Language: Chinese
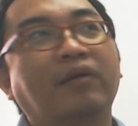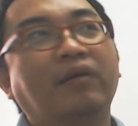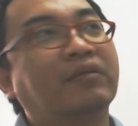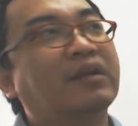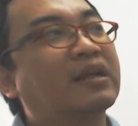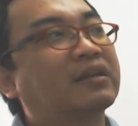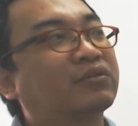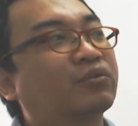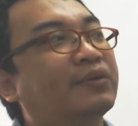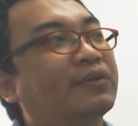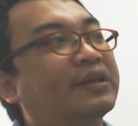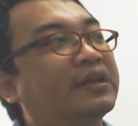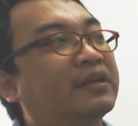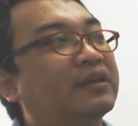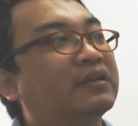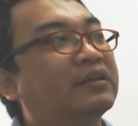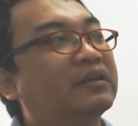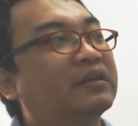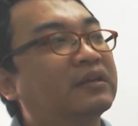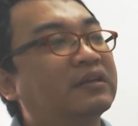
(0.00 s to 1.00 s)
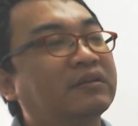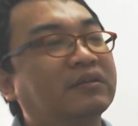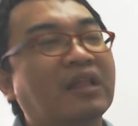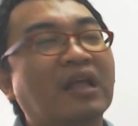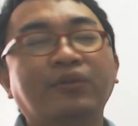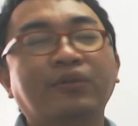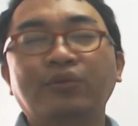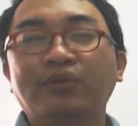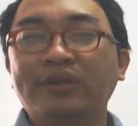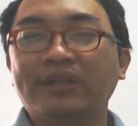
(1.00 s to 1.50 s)
那对人，他
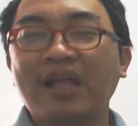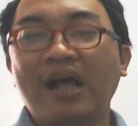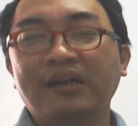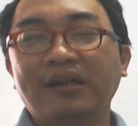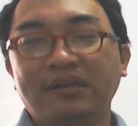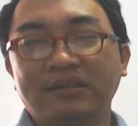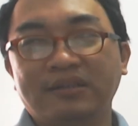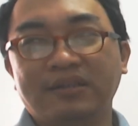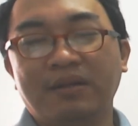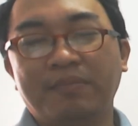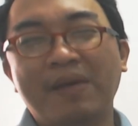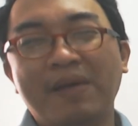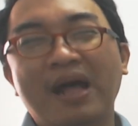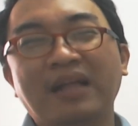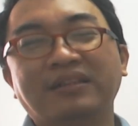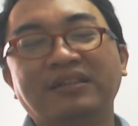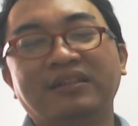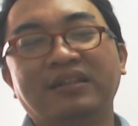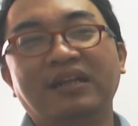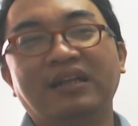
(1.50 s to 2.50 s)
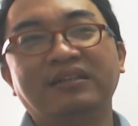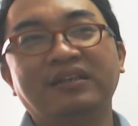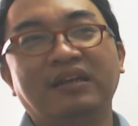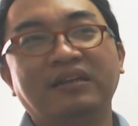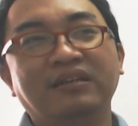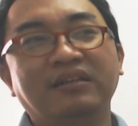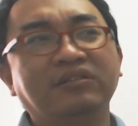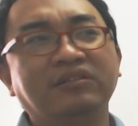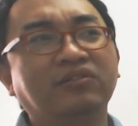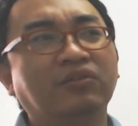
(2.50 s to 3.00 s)
对他的这个八字来讲，
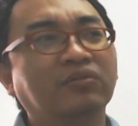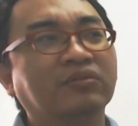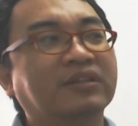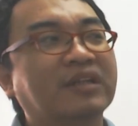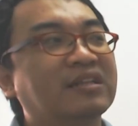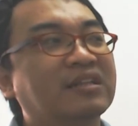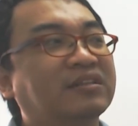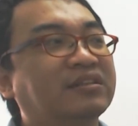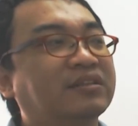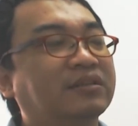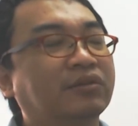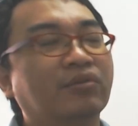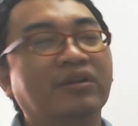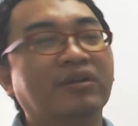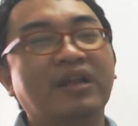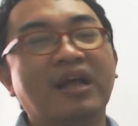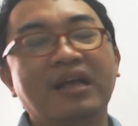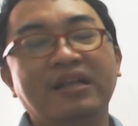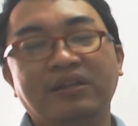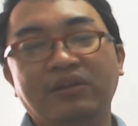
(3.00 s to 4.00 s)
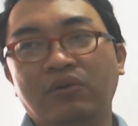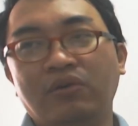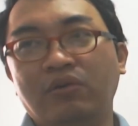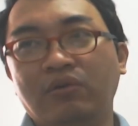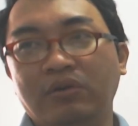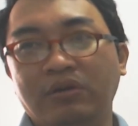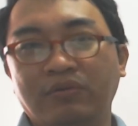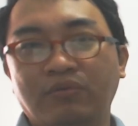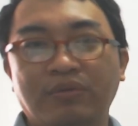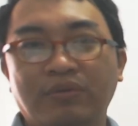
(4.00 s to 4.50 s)
人中三奇对他以后
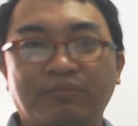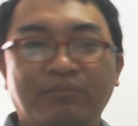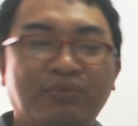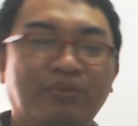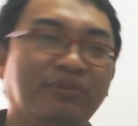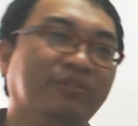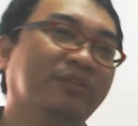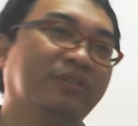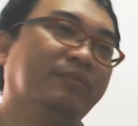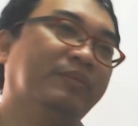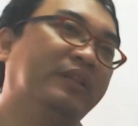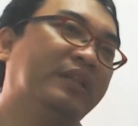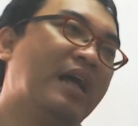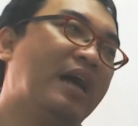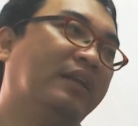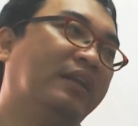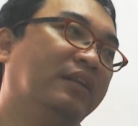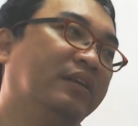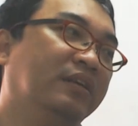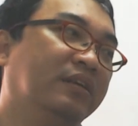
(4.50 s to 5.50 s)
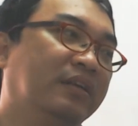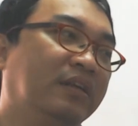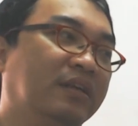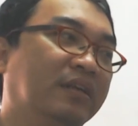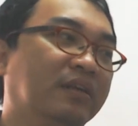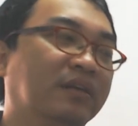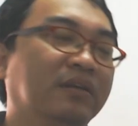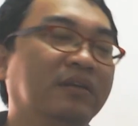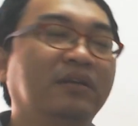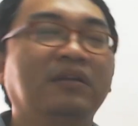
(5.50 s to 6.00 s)
呢，会不会有什么大的一
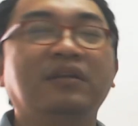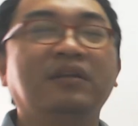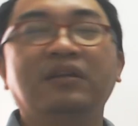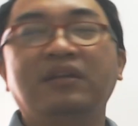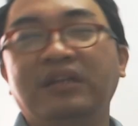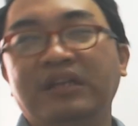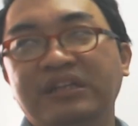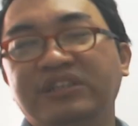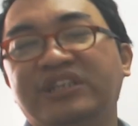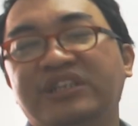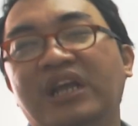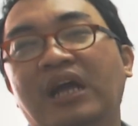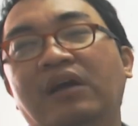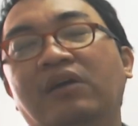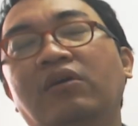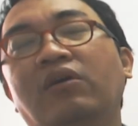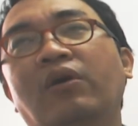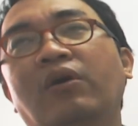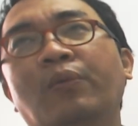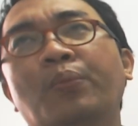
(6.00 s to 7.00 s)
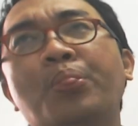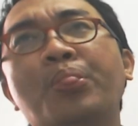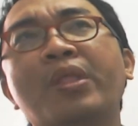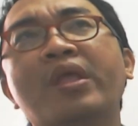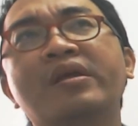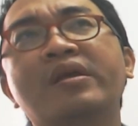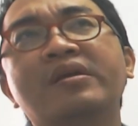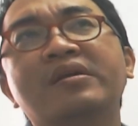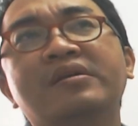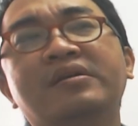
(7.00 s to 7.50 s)
个影响啊？
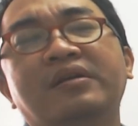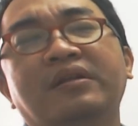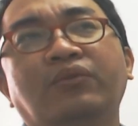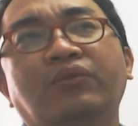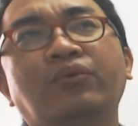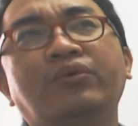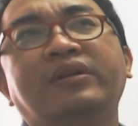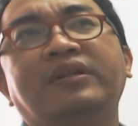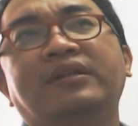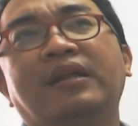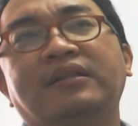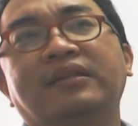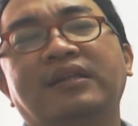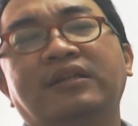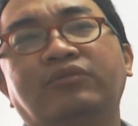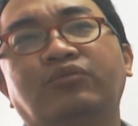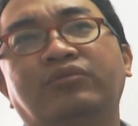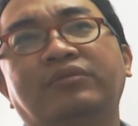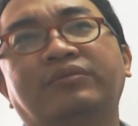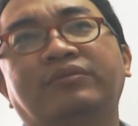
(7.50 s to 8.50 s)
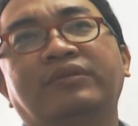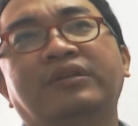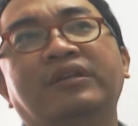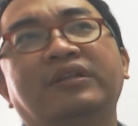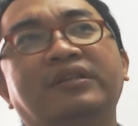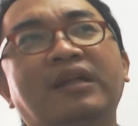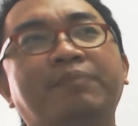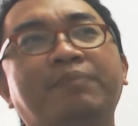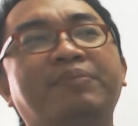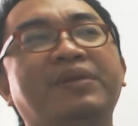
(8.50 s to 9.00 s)
很多人呢，在说，
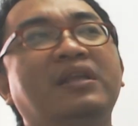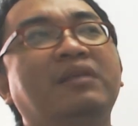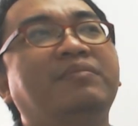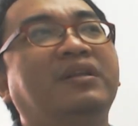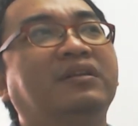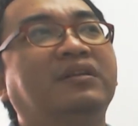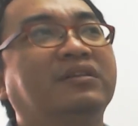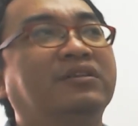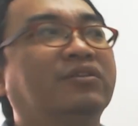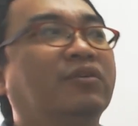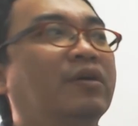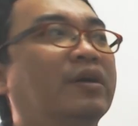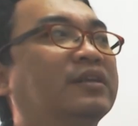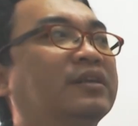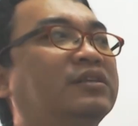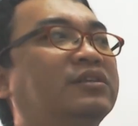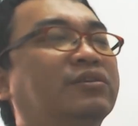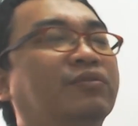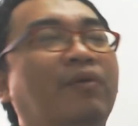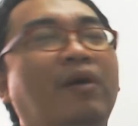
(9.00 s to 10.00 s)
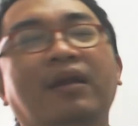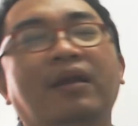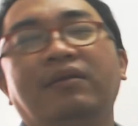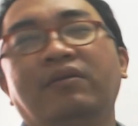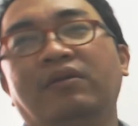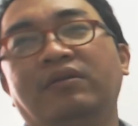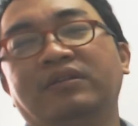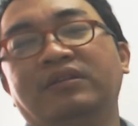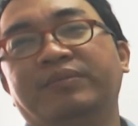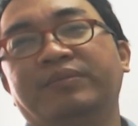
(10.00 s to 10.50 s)
在批命的时候，很喜欢哦，
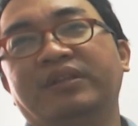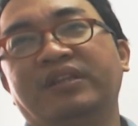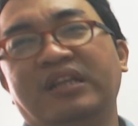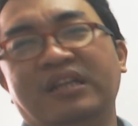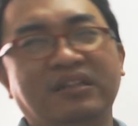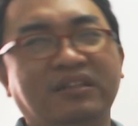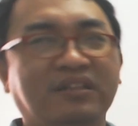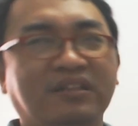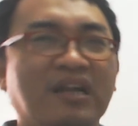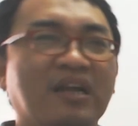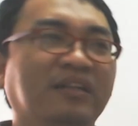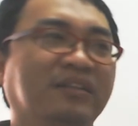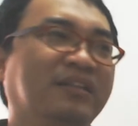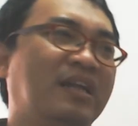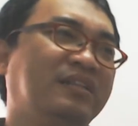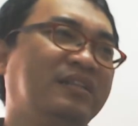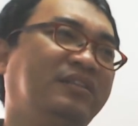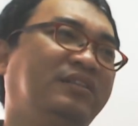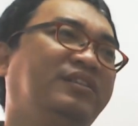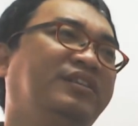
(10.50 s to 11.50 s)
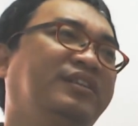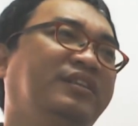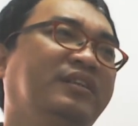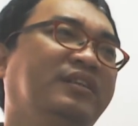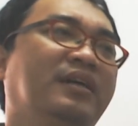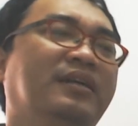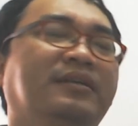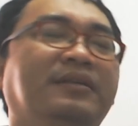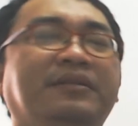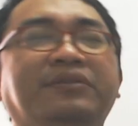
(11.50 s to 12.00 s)
什么天上三奇啊、
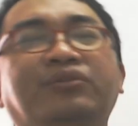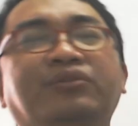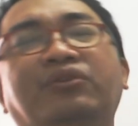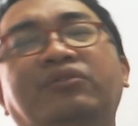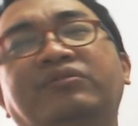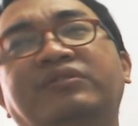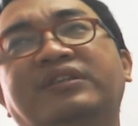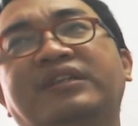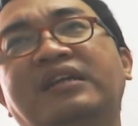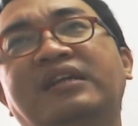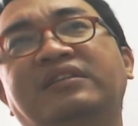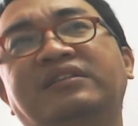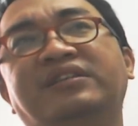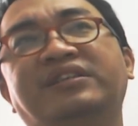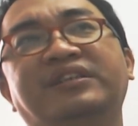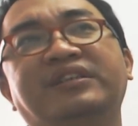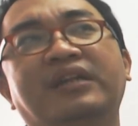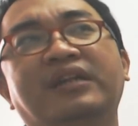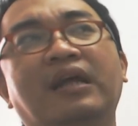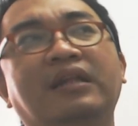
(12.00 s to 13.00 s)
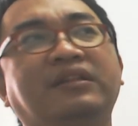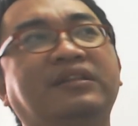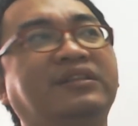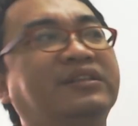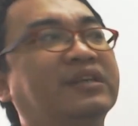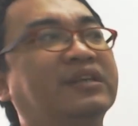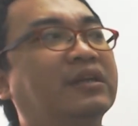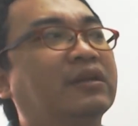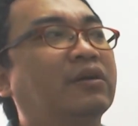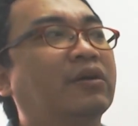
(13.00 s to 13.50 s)
人中三奇啊、这
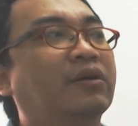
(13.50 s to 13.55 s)
些哈。